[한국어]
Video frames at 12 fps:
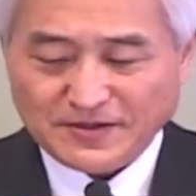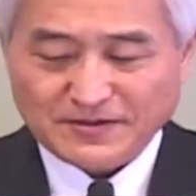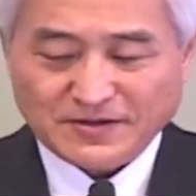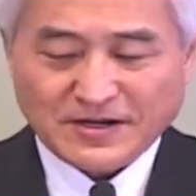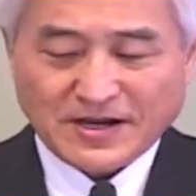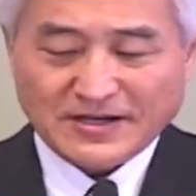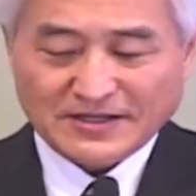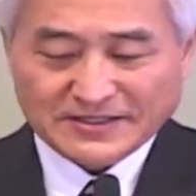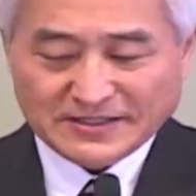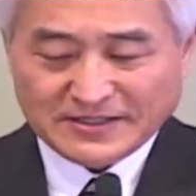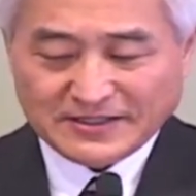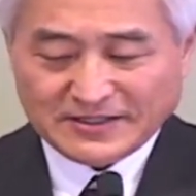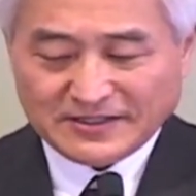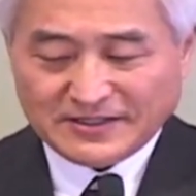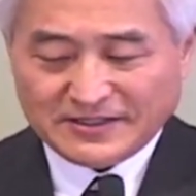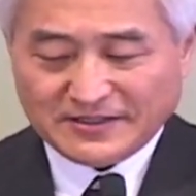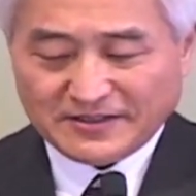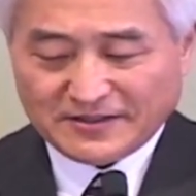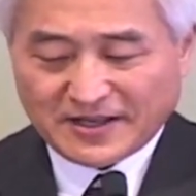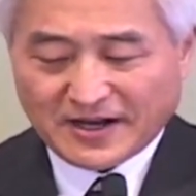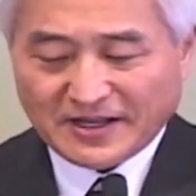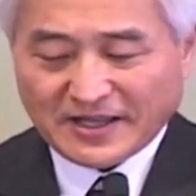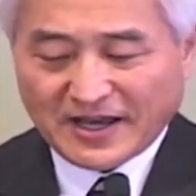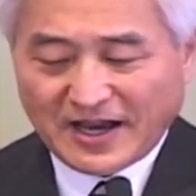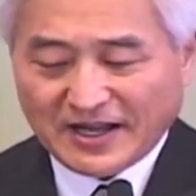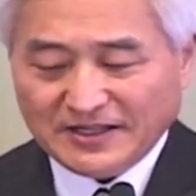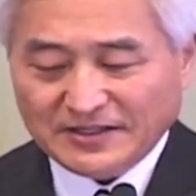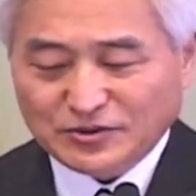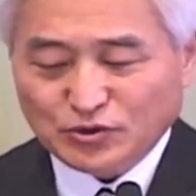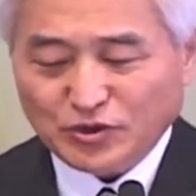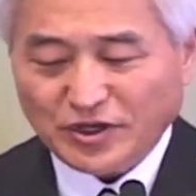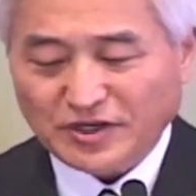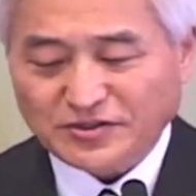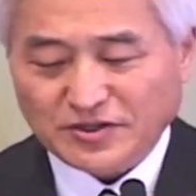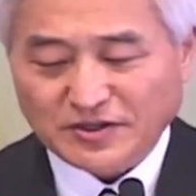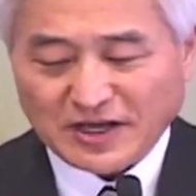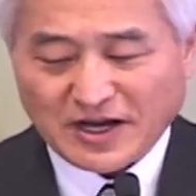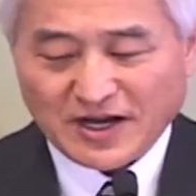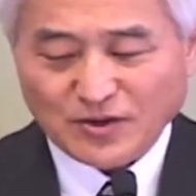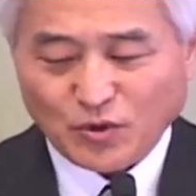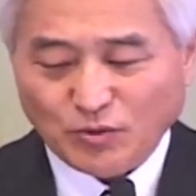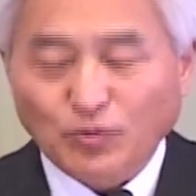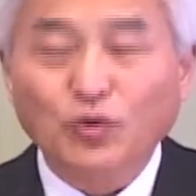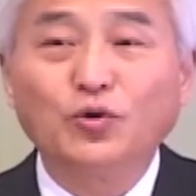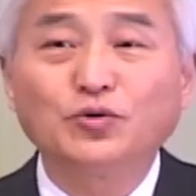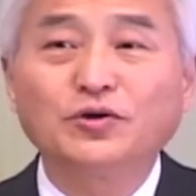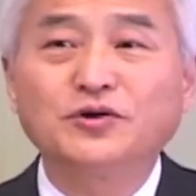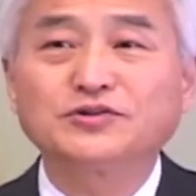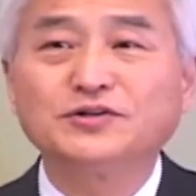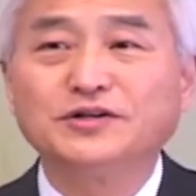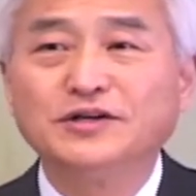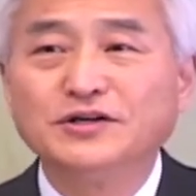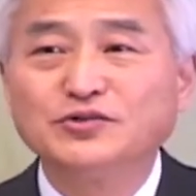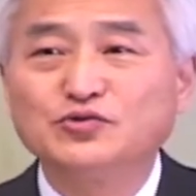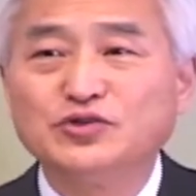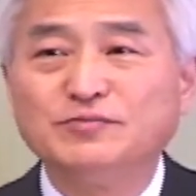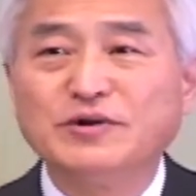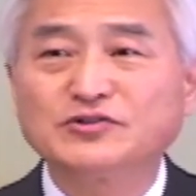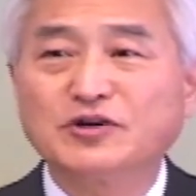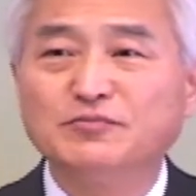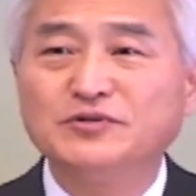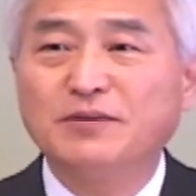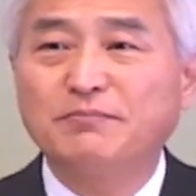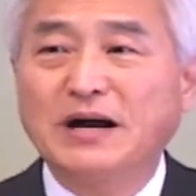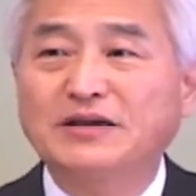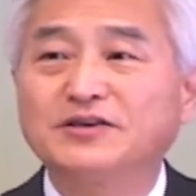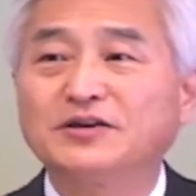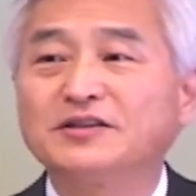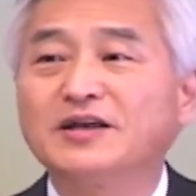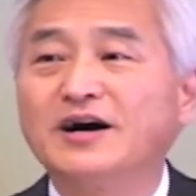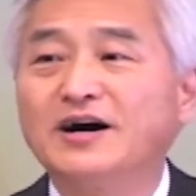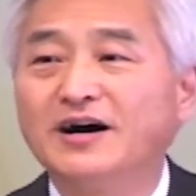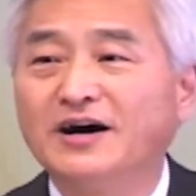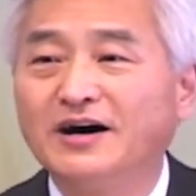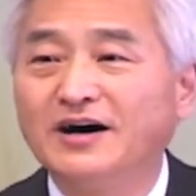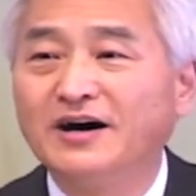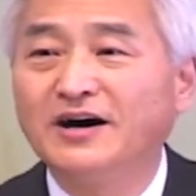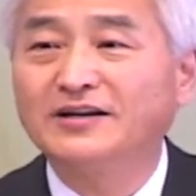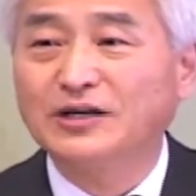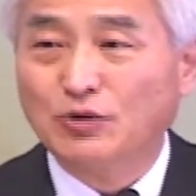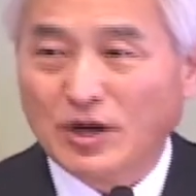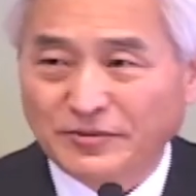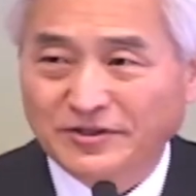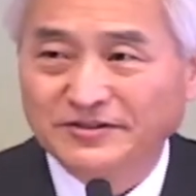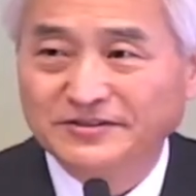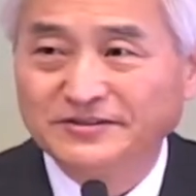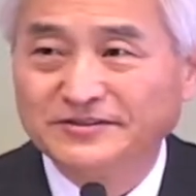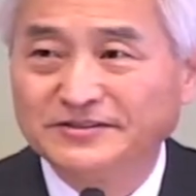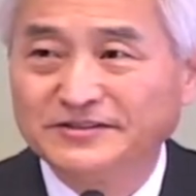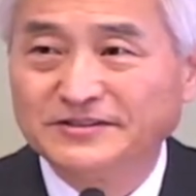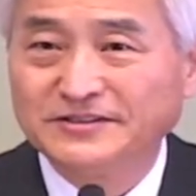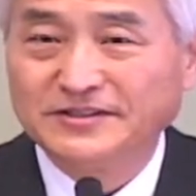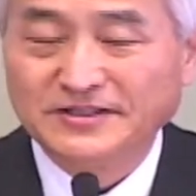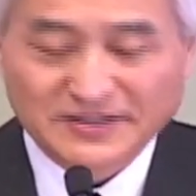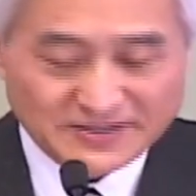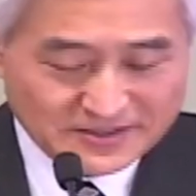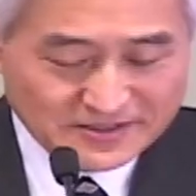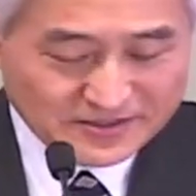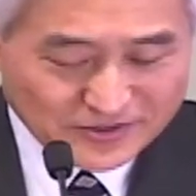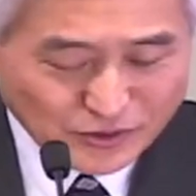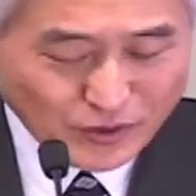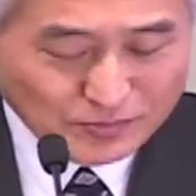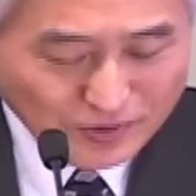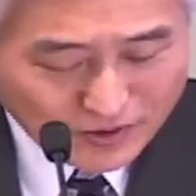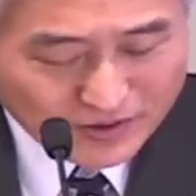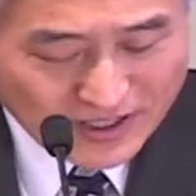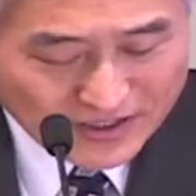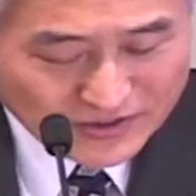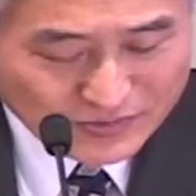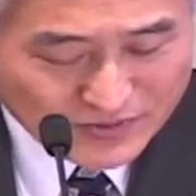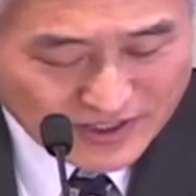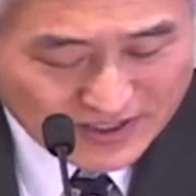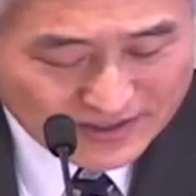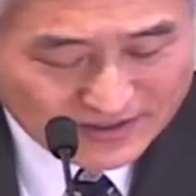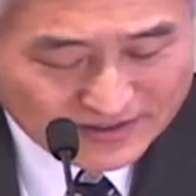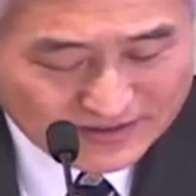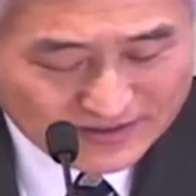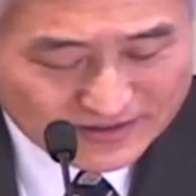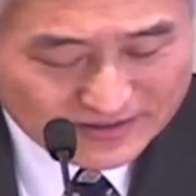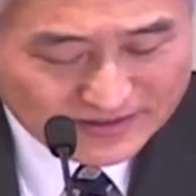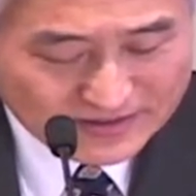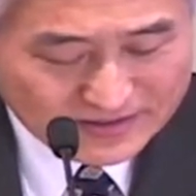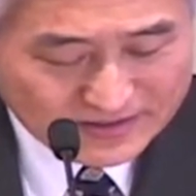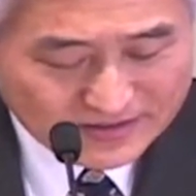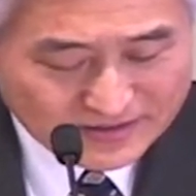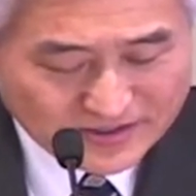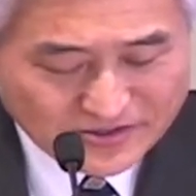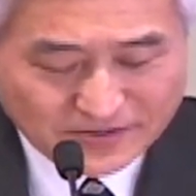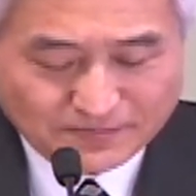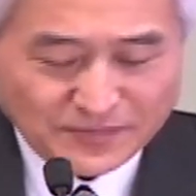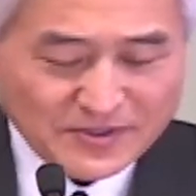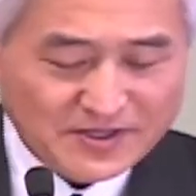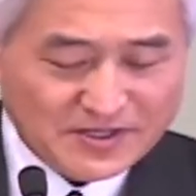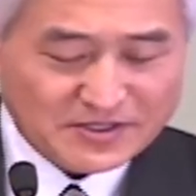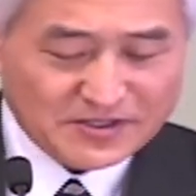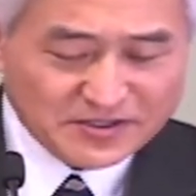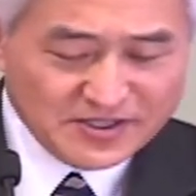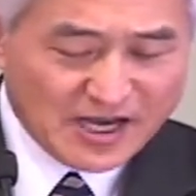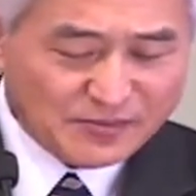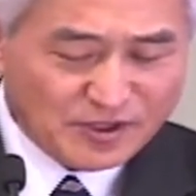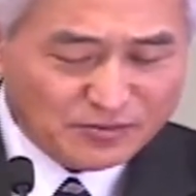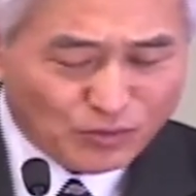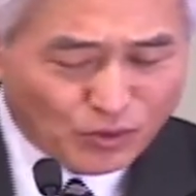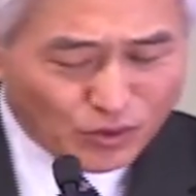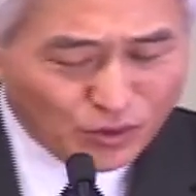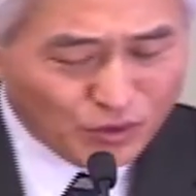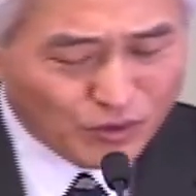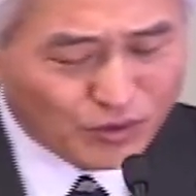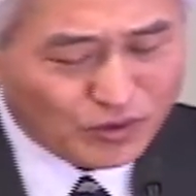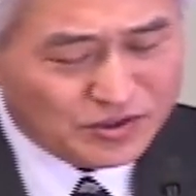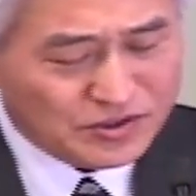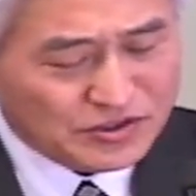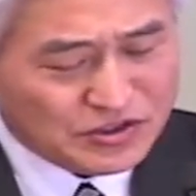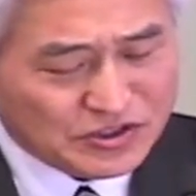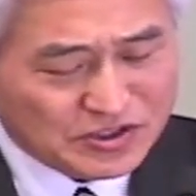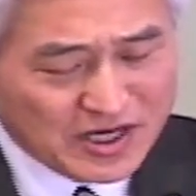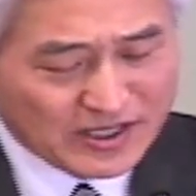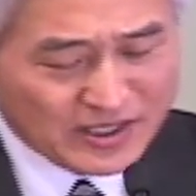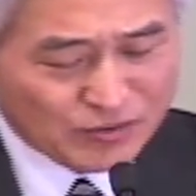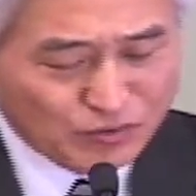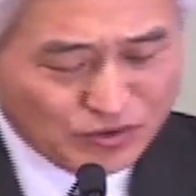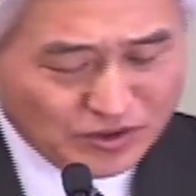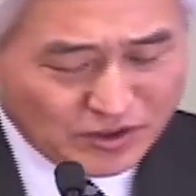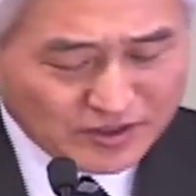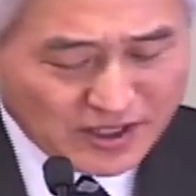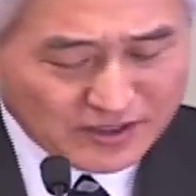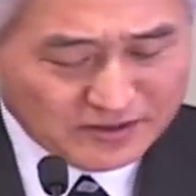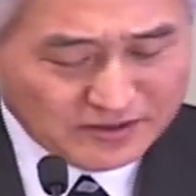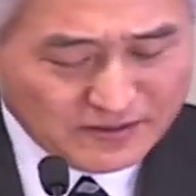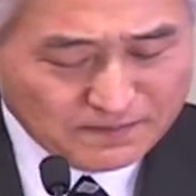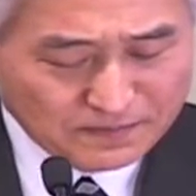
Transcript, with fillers: 그러나 내가 내 할 최선을 다하고 모든 것을 주님의 섭리에 맡겼다라고 하면 그 속에 평강이 있습니다. 그래서 그리하면 모든 지각에 뛰어난